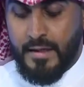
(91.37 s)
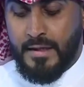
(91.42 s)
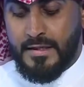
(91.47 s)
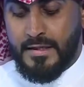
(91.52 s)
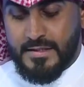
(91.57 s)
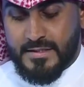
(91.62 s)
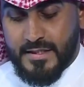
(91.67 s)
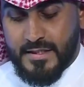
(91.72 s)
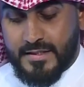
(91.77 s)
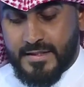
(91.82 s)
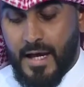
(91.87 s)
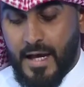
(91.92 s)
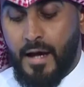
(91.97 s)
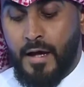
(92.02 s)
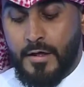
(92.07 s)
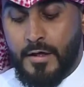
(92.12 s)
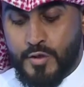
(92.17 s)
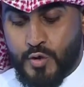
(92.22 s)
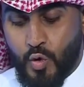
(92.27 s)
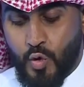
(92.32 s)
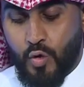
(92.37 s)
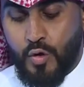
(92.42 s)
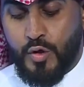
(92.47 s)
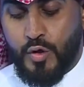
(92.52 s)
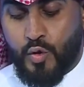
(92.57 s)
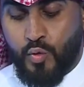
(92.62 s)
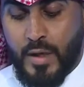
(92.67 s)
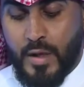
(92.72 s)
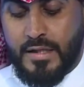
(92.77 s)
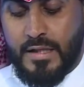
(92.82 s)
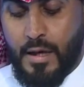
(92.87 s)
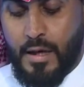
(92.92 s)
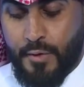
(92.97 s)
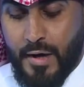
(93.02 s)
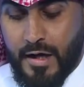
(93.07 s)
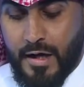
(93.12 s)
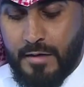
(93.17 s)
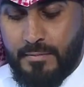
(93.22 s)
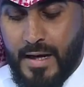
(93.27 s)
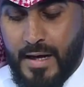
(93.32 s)
ستة سوق الكويت
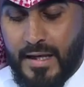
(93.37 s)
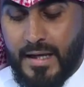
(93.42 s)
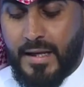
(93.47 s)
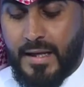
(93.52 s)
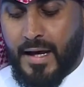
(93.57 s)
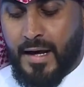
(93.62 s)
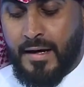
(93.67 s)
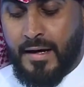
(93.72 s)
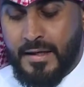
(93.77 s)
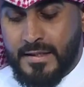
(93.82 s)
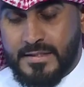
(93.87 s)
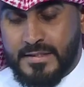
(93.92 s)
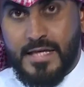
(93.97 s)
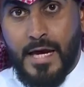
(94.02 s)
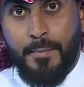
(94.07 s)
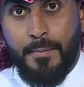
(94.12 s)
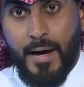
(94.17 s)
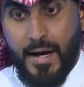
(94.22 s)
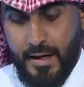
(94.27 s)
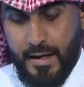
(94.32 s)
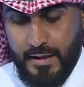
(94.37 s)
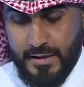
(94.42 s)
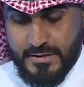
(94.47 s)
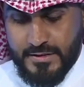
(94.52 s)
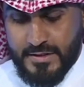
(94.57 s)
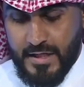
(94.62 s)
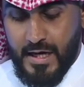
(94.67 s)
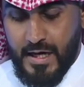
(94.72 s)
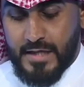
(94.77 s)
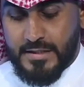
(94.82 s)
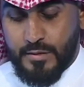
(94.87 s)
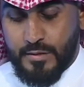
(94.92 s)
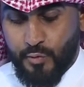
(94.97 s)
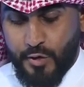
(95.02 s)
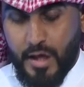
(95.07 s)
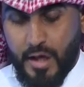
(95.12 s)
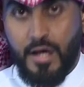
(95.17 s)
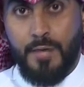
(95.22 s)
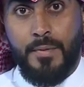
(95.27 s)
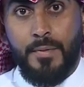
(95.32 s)
الأوراق المالية سبعة جهاز
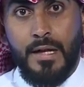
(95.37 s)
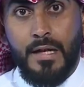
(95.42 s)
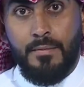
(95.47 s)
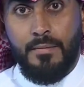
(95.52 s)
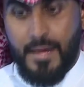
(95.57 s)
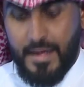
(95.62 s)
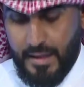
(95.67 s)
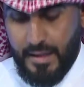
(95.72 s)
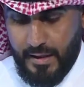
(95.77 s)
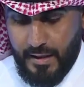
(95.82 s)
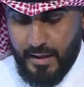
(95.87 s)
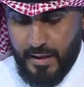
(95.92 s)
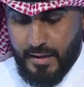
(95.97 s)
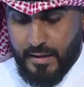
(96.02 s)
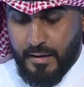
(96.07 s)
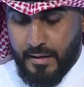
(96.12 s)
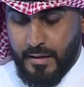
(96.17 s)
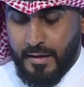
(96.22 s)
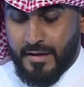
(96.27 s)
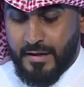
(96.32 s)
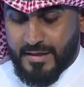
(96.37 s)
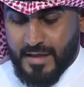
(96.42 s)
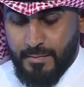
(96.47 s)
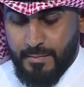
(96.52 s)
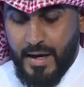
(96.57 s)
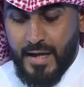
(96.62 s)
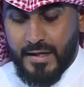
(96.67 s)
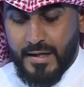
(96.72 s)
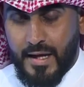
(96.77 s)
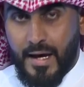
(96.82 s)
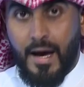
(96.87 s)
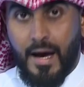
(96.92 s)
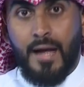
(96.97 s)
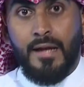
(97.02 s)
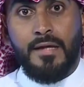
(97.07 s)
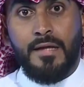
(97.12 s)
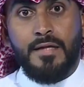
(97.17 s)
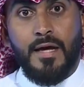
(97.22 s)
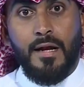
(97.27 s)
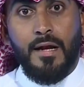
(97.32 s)
المراقبين الماليين ثمانية
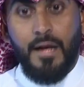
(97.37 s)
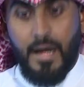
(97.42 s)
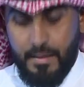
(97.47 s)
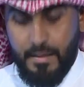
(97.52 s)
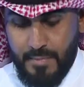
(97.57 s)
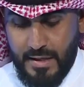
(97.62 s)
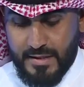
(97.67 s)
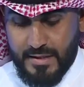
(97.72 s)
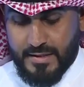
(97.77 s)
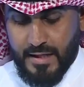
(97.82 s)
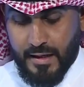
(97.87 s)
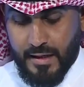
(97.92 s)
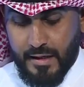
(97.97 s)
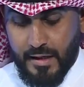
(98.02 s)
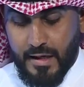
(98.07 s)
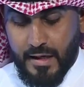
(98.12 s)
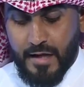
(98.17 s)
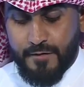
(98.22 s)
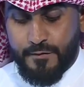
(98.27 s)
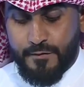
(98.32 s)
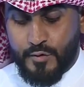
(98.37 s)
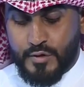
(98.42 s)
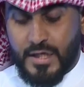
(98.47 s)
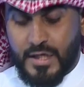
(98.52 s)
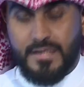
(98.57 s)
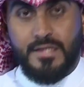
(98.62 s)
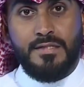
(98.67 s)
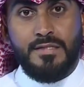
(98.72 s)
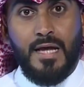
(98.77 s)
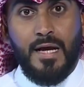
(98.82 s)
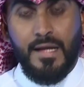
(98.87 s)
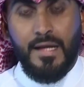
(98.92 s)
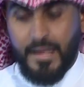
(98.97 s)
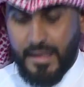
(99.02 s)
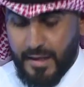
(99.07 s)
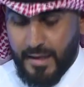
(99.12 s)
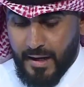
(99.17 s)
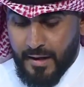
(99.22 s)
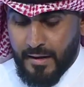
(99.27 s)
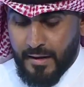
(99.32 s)
الإدارة العامة للتحقيقات في وزارة
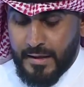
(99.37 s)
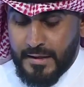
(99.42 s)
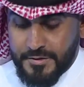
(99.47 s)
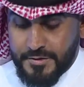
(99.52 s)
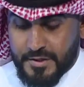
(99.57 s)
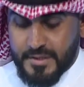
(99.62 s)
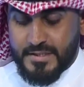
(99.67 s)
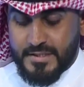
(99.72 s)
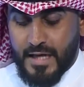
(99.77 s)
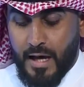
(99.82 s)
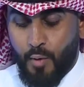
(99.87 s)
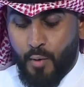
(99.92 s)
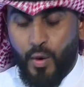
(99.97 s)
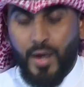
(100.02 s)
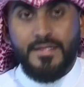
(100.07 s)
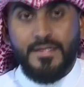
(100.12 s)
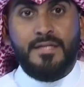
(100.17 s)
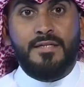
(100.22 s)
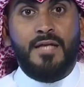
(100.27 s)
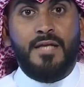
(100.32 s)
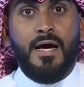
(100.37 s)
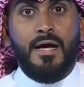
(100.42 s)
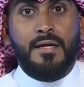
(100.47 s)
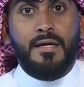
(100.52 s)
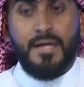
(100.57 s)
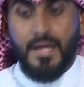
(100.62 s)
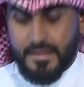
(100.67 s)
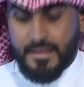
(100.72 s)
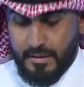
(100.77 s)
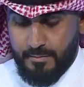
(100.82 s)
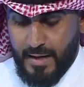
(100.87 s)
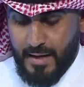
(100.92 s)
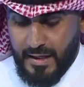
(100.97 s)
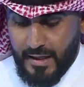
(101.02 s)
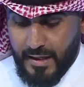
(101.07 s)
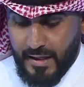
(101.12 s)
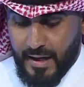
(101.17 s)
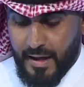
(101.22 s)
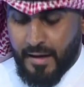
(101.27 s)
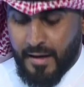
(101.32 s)
الداخلية تسعة وحدة التحريات
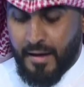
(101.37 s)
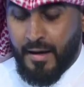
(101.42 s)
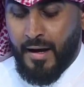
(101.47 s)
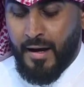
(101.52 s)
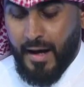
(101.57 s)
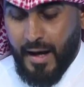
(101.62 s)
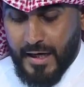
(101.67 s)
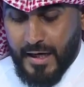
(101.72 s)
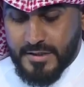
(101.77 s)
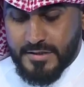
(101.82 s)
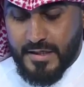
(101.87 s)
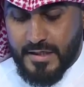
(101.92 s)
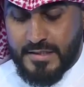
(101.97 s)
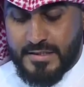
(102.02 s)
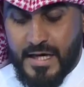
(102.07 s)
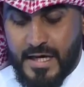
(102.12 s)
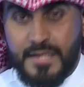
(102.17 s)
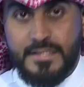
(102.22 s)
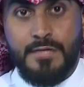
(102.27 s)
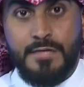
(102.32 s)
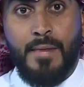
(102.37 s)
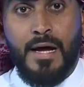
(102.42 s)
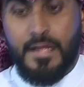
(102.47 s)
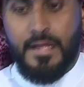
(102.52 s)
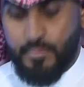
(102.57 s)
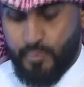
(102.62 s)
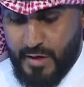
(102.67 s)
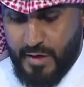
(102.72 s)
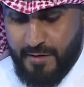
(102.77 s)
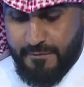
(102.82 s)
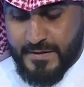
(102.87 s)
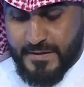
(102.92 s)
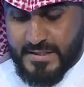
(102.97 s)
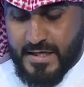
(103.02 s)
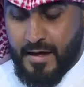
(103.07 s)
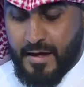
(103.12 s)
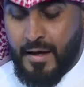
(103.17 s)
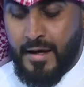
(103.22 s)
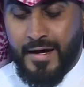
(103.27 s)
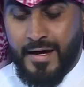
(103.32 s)
المالية عشرة جهاز حماية
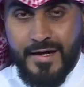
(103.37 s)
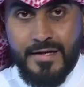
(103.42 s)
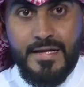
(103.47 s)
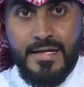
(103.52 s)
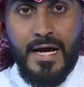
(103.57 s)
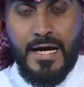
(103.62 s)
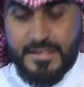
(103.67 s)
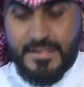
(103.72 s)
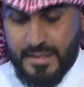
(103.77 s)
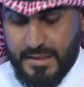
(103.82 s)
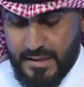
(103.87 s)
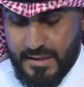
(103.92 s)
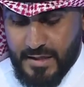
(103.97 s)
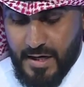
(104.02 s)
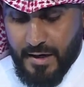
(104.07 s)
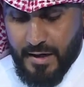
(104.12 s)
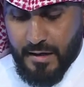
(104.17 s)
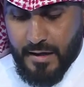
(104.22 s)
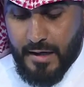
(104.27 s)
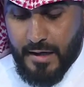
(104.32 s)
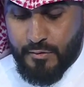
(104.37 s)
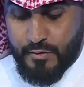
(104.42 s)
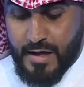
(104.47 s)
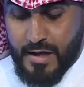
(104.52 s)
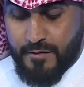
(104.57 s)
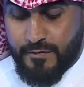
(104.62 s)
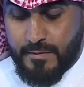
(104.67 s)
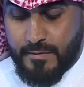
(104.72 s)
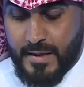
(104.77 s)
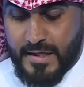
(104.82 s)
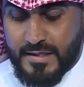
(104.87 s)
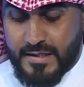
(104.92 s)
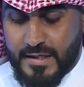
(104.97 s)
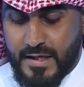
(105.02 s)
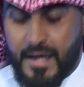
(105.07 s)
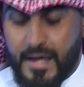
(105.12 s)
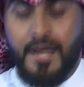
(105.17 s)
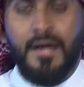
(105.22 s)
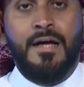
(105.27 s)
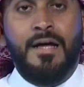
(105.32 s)
المنافسة 11 الإدارة القانونية في
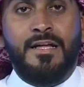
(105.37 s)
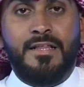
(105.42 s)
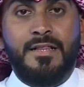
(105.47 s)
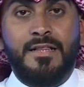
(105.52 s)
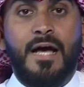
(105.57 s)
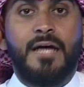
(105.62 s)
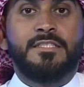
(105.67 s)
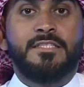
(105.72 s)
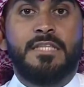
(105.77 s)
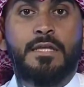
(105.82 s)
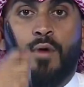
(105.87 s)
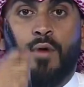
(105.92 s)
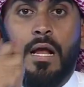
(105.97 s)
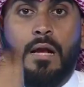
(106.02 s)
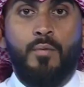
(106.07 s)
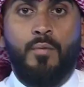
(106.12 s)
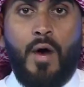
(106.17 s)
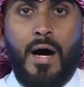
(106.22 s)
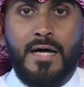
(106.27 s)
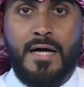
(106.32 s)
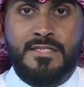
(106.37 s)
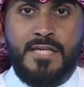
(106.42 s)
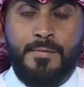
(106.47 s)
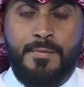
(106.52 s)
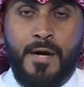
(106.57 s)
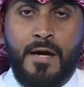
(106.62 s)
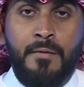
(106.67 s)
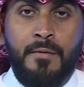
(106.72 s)
البلدية 12 ديوان المحاسبة